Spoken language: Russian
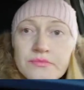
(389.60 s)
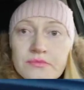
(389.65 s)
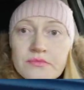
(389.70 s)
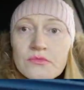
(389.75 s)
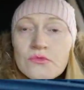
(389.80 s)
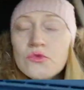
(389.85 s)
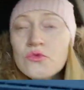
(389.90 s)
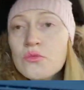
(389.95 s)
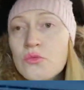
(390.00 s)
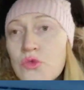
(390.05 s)

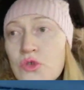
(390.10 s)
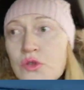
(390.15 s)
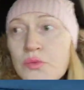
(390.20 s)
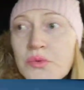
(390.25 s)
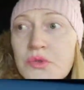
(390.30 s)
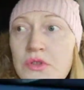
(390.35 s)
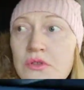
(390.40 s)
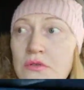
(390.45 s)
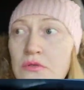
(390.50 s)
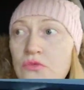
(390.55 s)
Ну, может
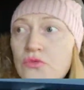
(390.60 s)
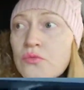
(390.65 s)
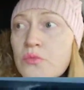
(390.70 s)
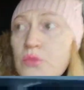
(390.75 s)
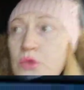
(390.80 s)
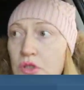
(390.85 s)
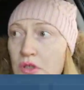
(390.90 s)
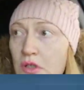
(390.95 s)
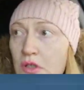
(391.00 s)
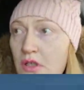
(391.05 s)
быть,
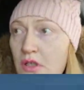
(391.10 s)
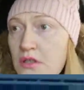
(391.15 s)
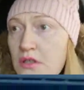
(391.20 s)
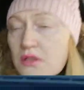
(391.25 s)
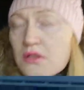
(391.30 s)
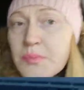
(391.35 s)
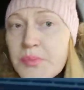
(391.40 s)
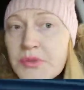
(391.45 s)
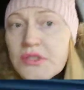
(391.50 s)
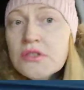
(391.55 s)
думаешь, как раз
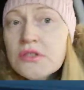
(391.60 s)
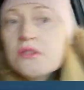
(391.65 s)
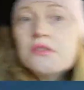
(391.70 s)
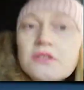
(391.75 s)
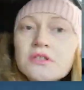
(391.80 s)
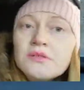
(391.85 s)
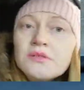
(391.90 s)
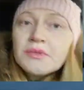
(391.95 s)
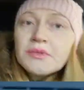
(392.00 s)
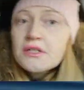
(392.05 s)
это
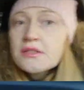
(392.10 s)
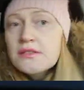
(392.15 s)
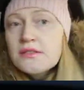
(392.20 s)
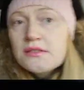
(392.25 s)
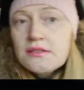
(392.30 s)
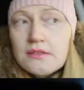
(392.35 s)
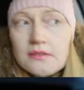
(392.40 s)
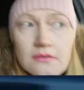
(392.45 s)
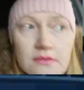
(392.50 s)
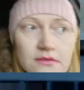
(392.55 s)
посетители
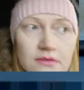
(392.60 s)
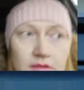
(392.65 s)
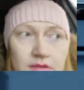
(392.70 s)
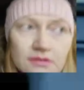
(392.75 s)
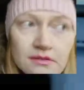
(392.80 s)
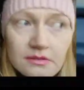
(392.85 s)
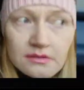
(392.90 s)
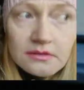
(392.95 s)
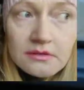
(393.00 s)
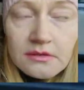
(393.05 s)
магазина?
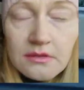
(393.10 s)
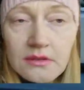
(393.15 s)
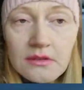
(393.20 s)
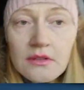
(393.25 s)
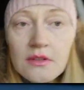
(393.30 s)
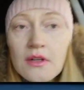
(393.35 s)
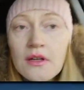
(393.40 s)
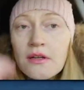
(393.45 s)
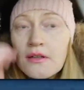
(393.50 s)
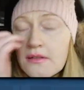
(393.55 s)

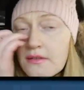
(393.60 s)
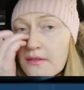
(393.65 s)
Ага.